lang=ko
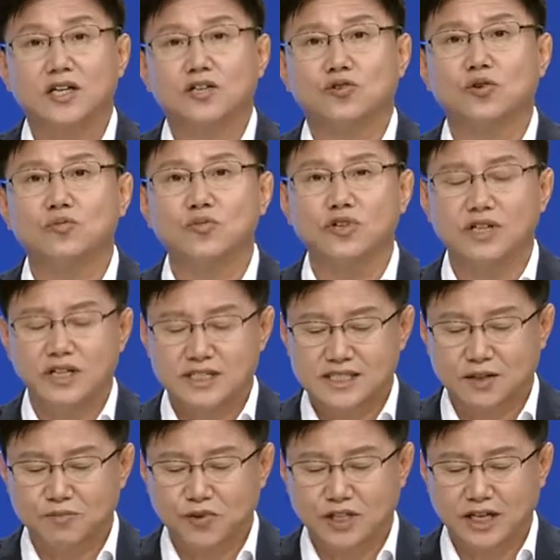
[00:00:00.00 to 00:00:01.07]
동물원에
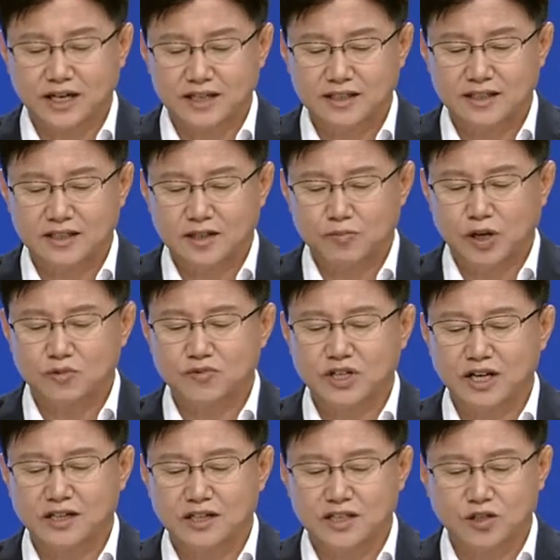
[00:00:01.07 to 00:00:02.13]
잠깐
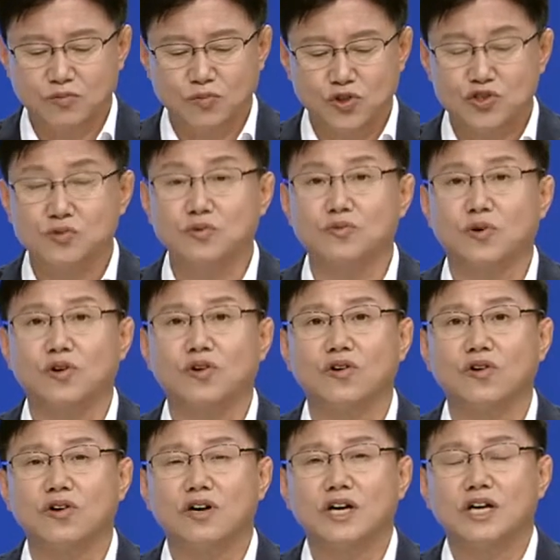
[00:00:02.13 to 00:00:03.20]
방문하여 이런 모습을
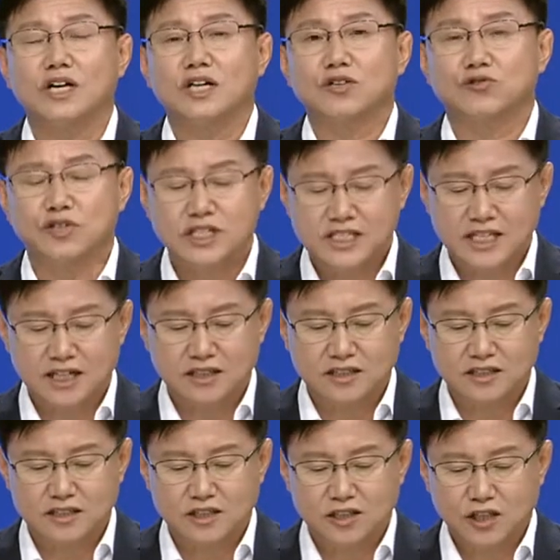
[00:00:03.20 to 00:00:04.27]
보고
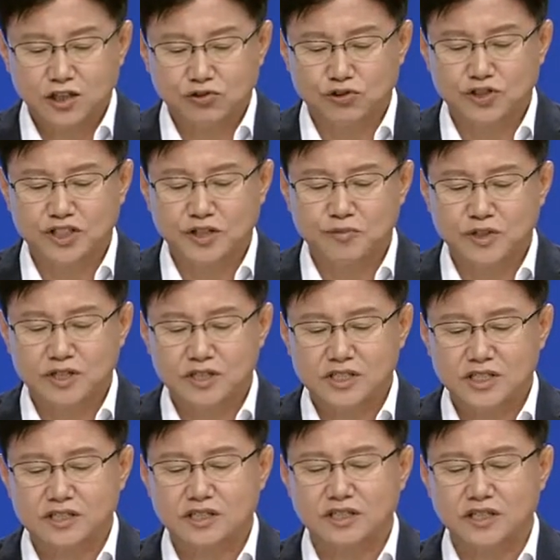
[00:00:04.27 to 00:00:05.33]
유리창을 두드리며
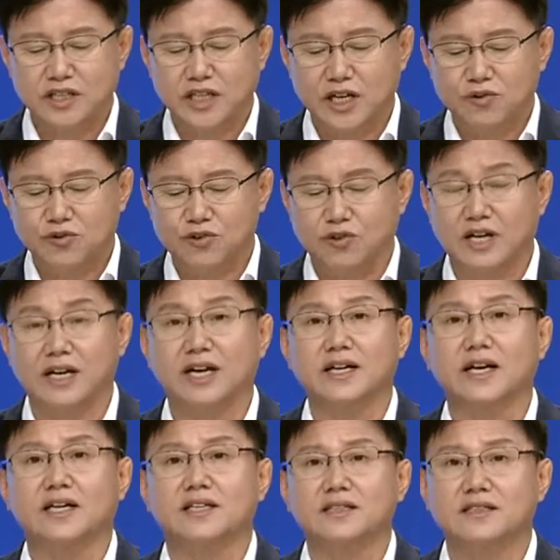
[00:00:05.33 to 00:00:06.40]
시끄럽게 깨우는
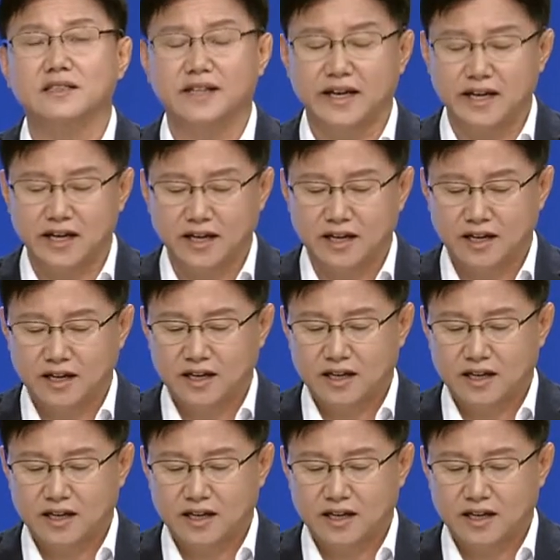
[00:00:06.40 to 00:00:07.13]
관람객이 있는데